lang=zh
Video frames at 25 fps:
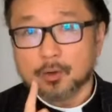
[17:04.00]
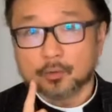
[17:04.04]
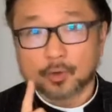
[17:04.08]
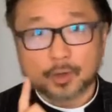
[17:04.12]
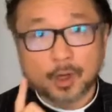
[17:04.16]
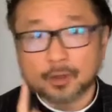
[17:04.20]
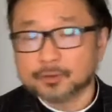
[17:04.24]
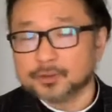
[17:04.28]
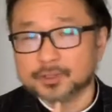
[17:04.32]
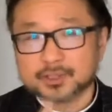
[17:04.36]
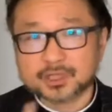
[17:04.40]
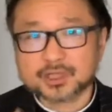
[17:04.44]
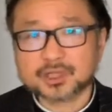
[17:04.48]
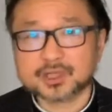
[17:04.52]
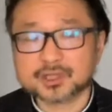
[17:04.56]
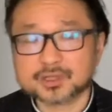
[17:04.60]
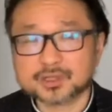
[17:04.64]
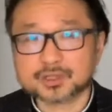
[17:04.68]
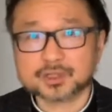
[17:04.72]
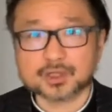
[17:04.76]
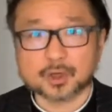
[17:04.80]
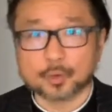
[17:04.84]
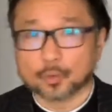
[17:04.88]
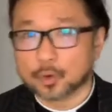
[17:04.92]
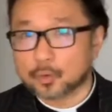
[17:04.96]
告诉你，这些事
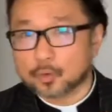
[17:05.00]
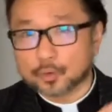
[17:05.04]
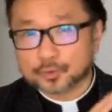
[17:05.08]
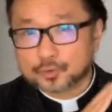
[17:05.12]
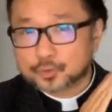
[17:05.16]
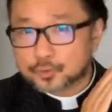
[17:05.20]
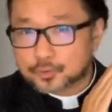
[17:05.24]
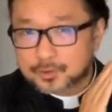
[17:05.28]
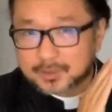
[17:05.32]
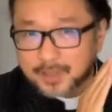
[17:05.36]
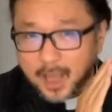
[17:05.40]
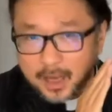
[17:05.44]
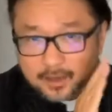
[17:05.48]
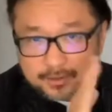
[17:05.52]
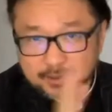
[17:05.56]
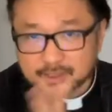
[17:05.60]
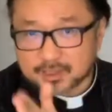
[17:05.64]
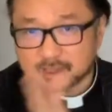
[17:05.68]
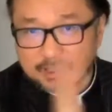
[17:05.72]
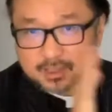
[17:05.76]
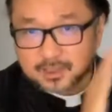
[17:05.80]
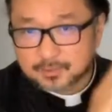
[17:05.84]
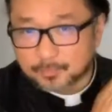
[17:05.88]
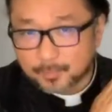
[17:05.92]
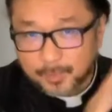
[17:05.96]
情我过去当时
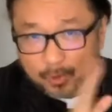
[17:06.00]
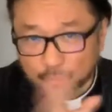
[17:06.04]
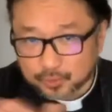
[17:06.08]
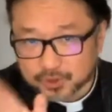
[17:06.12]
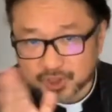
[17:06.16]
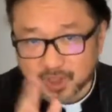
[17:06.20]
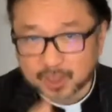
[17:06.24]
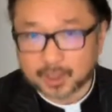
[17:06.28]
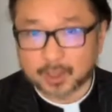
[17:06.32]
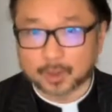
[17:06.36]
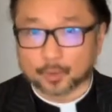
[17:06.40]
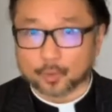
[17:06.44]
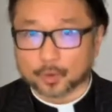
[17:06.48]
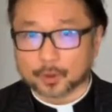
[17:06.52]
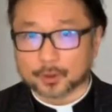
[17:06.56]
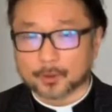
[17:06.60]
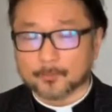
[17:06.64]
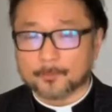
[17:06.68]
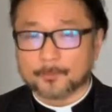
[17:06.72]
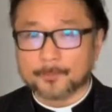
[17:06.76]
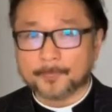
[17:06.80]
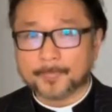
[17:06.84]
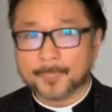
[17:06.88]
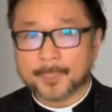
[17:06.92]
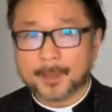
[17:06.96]
是没有经历过的。
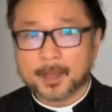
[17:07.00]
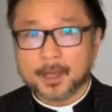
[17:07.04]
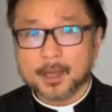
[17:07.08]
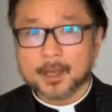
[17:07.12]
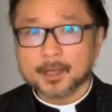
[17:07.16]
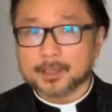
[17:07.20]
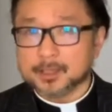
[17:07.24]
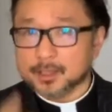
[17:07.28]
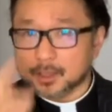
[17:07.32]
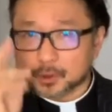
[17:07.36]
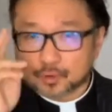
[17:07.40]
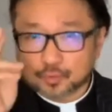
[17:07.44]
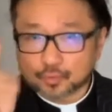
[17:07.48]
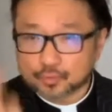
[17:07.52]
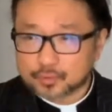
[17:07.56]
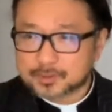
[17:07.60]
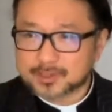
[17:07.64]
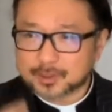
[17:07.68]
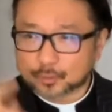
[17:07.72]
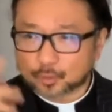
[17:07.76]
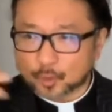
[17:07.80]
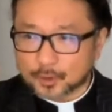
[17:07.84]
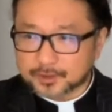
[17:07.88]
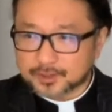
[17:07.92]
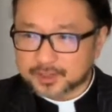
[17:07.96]
耶稣这
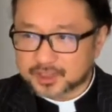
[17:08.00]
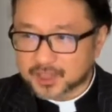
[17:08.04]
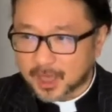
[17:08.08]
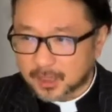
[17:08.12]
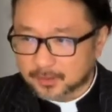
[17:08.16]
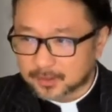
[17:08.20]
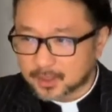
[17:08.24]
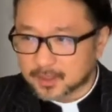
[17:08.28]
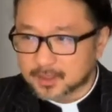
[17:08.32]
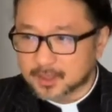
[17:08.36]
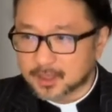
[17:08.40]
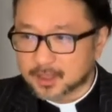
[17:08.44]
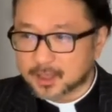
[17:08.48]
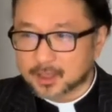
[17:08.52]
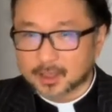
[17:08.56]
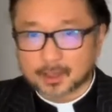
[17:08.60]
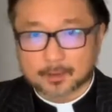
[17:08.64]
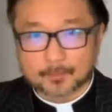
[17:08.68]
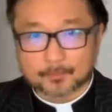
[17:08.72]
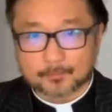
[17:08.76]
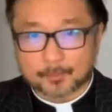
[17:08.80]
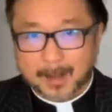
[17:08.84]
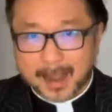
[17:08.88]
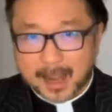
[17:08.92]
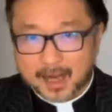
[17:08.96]
段讲的那个
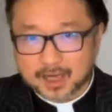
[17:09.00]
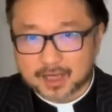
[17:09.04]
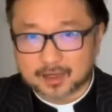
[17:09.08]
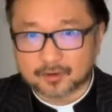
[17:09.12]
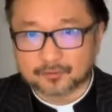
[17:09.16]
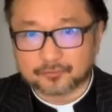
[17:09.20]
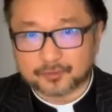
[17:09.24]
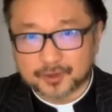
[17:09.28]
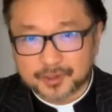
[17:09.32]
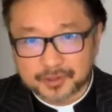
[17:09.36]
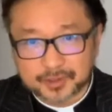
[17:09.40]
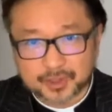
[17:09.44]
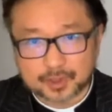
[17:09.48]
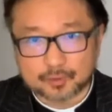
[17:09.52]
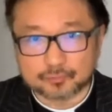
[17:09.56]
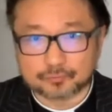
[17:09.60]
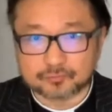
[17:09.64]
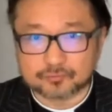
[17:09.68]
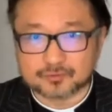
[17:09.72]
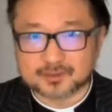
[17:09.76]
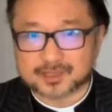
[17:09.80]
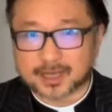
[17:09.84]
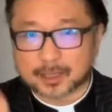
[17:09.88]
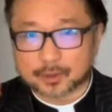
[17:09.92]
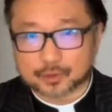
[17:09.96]
马可福音第五
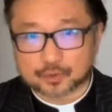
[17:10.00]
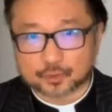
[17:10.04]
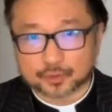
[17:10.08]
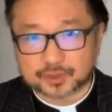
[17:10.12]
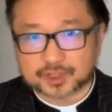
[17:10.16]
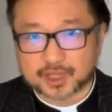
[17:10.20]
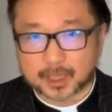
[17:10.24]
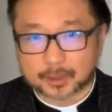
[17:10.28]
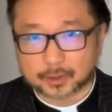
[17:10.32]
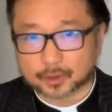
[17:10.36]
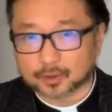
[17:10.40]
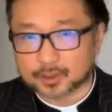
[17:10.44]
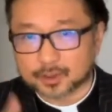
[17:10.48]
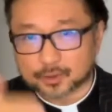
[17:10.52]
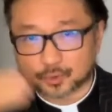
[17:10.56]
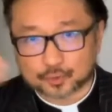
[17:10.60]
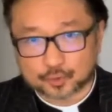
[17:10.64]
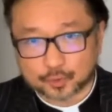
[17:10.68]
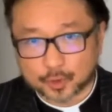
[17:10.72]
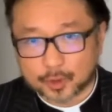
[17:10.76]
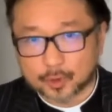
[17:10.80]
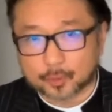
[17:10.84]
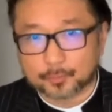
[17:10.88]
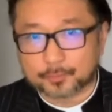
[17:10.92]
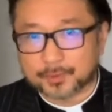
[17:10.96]
章所讲到的
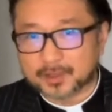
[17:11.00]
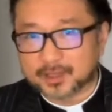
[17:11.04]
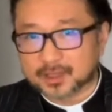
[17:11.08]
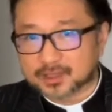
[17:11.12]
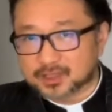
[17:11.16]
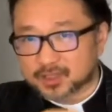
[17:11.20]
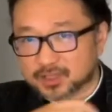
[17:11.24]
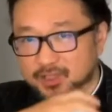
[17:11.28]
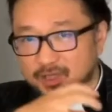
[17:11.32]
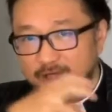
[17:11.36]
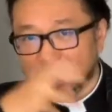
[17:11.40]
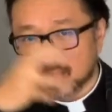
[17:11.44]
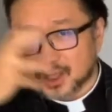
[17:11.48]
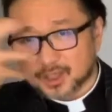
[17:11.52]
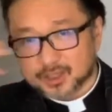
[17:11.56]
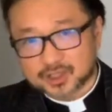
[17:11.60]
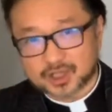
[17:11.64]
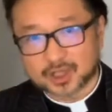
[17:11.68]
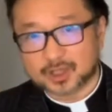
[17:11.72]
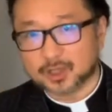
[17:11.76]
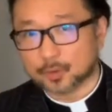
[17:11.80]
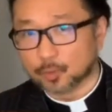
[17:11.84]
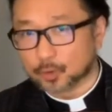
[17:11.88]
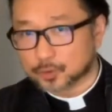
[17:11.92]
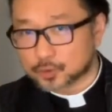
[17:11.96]
血肉病的这些
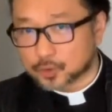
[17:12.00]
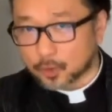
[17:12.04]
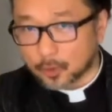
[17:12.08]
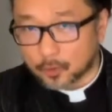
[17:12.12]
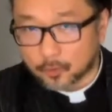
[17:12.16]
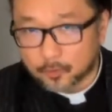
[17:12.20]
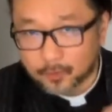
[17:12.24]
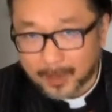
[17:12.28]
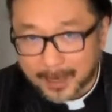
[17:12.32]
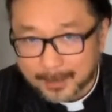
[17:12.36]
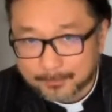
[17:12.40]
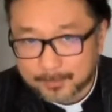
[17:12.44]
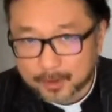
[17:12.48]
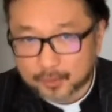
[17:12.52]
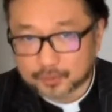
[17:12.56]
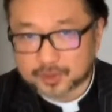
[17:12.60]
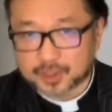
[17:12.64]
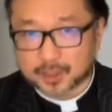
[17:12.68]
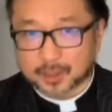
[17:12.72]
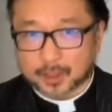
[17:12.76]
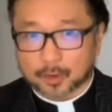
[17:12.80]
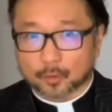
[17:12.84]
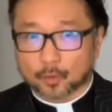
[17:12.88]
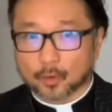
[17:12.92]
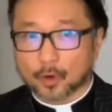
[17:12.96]
经历，我从来没有
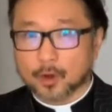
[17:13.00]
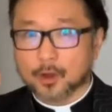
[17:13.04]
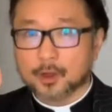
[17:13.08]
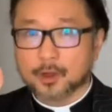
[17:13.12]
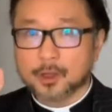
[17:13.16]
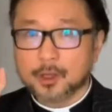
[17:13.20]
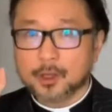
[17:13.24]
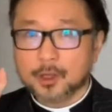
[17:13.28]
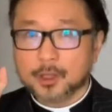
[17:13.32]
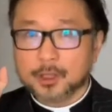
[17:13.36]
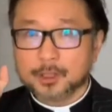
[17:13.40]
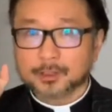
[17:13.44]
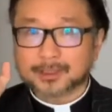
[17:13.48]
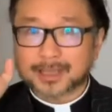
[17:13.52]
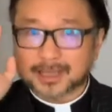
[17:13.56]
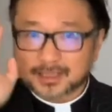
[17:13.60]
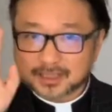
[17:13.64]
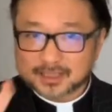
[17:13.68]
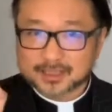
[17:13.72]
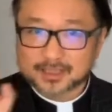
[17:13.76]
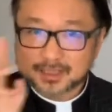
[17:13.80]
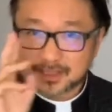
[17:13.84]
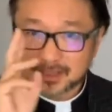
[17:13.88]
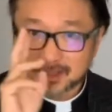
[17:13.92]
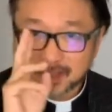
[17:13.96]
经历过。但
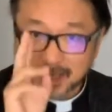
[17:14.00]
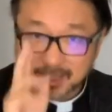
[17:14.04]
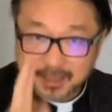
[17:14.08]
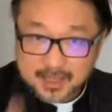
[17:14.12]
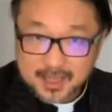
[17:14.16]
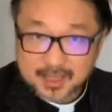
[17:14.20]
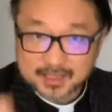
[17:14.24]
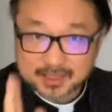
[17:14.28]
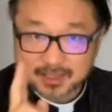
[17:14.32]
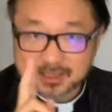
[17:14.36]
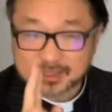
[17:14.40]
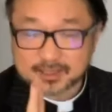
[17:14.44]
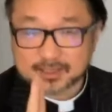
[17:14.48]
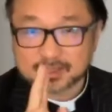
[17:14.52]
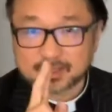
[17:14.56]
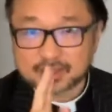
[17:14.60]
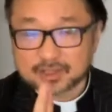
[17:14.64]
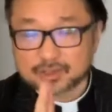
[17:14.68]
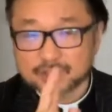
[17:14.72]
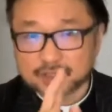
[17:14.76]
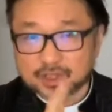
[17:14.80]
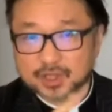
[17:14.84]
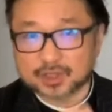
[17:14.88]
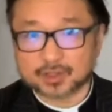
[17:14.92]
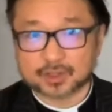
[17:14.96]
是在那次
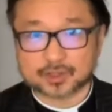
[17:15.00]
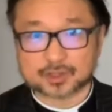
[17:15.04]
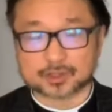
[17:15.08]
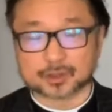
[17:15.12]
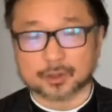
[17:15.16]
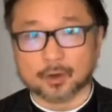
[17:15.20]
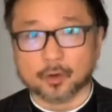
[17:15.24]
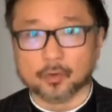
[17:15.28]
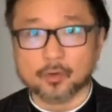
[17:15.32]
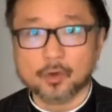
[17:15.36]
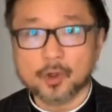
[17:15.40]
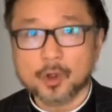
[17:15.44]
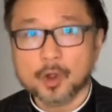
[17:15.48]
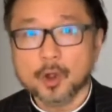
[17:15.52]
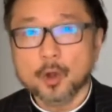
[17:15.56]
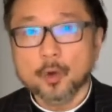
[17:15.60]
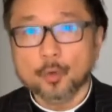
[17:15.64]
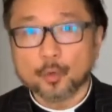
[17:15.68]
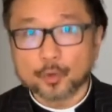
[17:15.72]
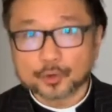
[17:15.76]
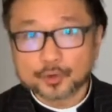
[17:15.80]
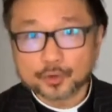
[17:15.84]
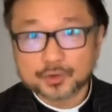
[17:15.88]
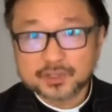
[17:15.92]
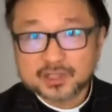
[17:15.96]
事件的时候，
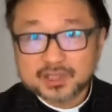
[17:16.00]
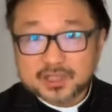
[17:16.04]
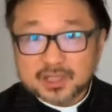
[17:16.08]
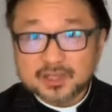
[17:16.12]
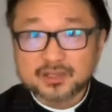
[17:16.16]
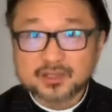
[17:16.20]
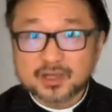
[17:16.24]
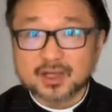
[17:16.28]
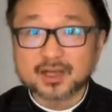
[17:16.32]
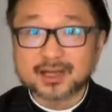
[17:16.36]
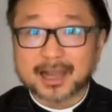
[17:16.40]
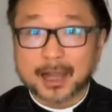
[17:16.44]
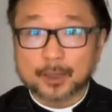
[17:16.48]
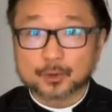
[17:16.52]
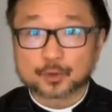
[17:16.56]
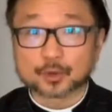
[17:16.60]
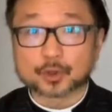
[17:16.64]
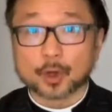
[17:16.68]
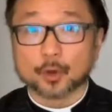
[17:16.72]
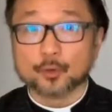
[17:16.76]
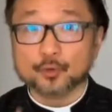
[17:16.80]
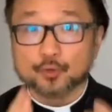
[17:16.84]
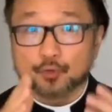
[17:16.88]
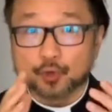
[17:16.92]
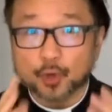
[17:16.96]
我就深深感觉
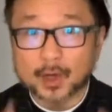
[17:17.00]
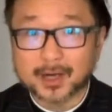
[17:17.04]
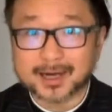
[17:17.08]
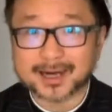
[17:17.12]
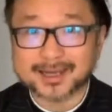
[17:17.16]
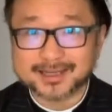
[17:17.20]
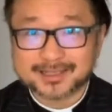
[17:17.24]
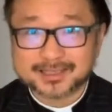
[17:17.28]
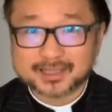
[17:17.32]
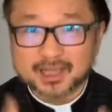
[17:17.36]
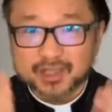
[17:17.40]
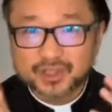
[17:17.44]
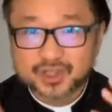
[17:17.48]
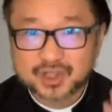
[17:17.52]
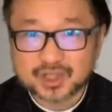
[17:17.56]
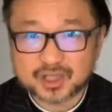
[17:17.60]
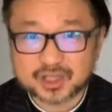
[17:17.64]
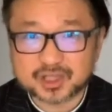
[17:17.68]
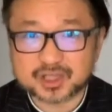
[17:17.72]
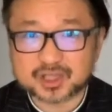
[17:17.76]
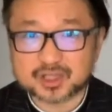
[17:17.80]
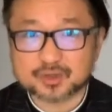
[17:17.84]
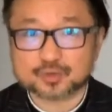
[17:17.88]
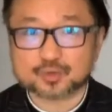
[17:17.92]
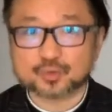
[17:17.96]
到，原来圣经的
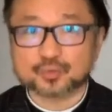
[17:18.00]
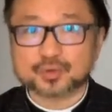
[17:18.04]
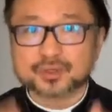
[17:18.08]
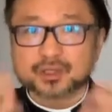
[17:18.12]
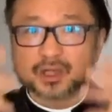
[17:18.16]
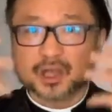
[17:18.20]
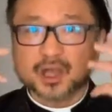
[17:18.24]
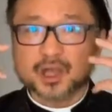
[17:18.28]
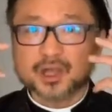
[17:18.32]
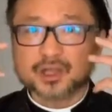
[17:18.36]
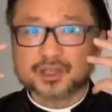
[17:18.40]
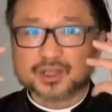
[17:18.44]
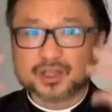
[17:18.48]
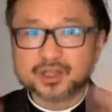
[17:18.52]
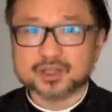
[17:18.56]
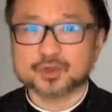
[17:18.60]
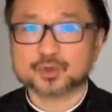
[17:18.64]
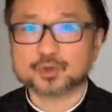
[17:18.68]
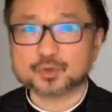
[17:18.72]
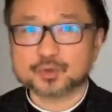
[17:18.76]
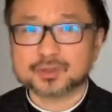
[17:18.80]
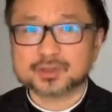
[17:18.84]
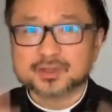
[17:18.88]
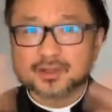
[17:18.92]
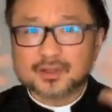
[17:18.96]
技术是继
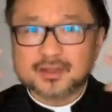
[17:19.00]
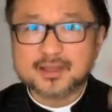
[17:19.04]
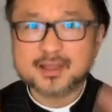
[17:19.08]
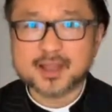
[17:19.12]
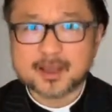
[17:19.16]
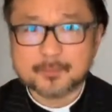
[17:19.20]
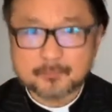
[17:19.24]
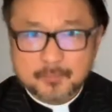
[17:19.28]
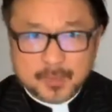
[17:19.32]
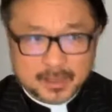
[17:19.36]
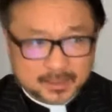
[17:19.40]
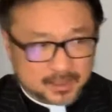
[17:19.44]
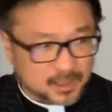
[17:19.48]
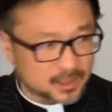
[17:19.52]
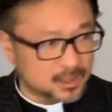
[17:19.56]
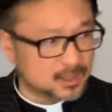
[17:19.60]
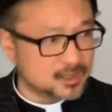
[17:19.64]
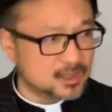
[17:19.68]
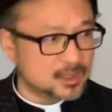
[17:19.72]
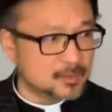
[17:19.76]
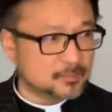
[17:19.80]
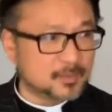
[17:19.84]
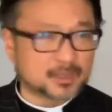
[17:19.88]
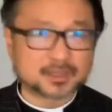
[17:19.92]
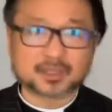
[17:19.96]
续是那么的、
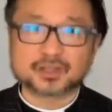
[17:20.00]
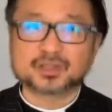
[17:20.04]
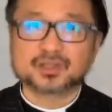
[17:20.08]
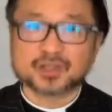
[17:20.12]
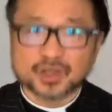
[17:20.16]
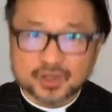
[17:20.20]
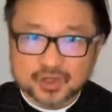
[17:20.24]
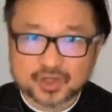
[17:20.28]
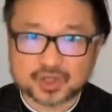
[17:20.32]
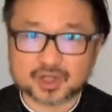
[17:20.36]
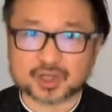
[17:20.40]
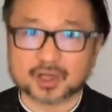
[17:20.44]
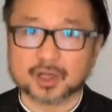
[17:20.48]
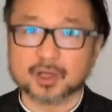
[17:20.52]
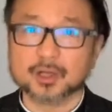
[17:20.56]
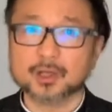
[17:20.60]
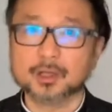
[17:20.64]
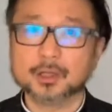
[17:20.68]
那么的真切。